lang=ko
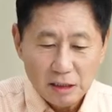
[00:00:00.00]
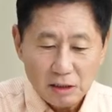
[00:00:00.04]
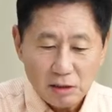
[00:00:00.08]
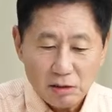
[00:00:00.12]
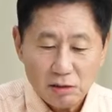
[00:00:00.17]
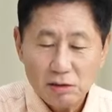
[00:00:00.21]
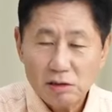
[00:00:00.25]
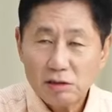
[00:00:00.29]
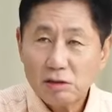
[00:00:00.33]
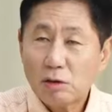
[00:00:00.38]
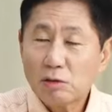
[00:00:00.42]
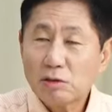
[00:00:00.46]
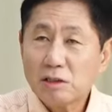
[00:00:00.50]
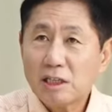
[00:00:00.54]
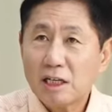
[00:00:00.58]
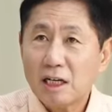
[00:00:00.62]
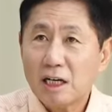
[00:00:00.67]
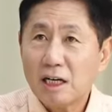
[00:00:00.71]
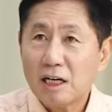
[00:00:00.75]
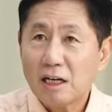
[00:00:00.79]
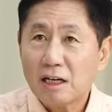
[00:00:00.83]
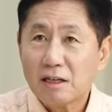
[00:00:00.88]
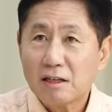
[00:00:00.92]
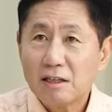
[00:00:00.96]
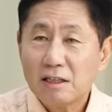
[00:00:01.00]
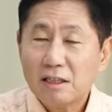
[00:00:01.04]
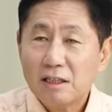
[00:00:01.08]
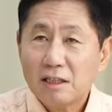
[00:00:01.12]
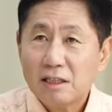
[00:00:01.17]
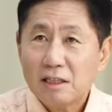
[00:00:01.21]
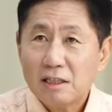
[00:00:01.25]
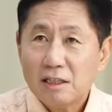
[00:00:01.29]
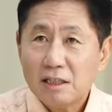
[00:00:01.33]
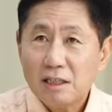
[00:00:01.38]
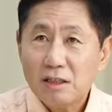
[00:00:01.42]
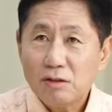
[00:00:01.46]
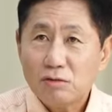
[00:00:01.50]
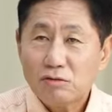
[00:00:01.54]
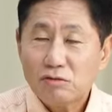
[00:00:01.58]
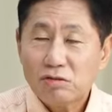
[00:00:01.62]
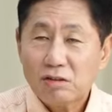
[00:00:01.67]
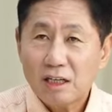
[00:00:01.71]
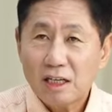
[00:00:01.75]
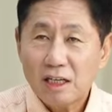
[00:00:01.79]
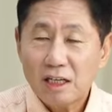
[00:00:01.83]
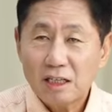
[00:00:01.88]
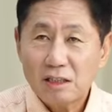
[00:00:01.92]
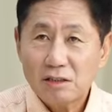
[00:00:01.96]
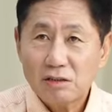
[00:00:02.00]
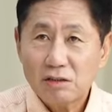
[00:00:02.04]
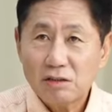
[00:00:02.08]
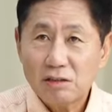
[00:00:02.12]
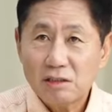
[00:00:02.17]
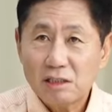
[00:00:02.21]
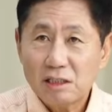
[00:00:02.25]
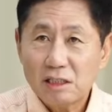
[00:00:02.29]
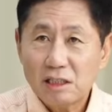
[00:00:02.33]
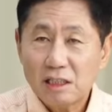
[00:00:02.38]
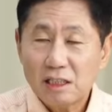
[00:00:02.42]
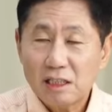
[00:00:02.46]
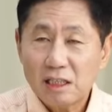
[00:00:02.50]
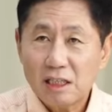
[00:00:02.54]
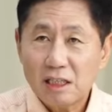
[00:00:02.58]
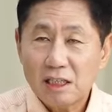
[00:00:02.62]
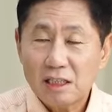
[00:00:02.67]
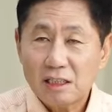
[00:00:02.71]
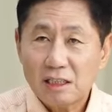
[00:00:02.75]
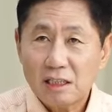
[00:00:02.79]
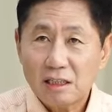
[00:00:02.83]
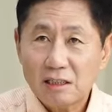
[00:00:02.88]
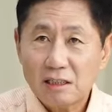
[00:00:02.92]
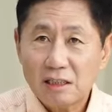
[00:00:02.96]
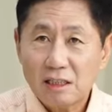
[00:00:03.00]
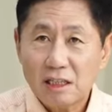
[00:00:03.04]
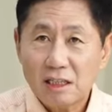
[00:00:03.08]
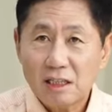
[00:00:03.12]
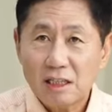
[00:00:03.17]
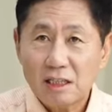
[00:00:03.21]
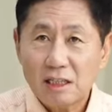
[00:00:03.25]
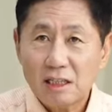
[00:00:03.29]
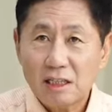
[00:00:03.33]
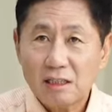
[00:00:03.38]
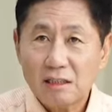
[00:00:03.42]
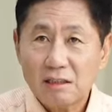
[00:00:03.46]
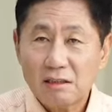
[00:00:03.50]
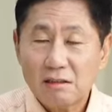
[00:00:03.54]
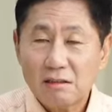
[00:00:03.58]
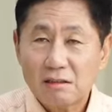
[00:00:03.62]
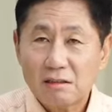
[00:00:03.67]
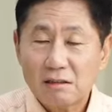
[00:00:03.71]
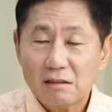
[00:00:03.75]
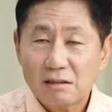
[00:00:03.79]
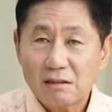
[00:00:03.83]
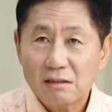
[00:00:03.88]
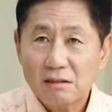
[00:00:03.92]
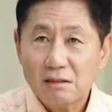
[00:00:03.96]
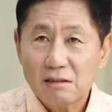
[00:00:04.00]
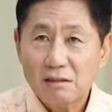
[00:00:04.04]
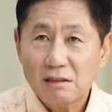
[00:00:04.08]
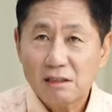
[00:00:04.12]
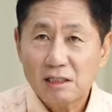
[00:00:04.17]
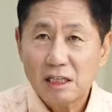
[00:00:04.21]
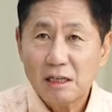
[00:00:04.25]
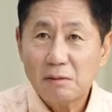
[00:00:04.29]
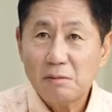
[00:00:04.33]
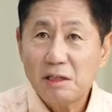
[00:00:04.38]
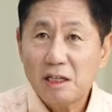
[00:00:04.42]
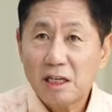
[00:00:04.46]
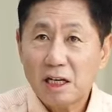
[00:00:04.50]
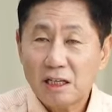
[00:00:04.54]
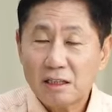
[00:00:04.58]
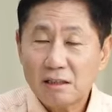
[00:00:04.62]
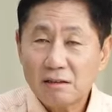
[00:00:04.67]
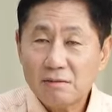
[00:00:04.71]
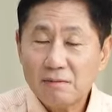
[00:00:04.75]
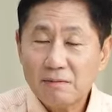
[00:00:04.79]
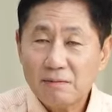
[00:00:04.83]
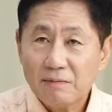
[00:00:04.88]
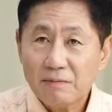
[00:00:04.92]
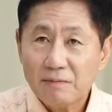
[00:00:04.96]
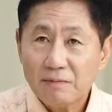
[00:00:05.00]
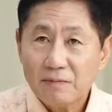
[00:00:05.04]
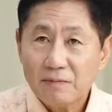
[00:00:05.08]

그런데 정작 이 우크라이나 전쟁에 상당한 그 예민한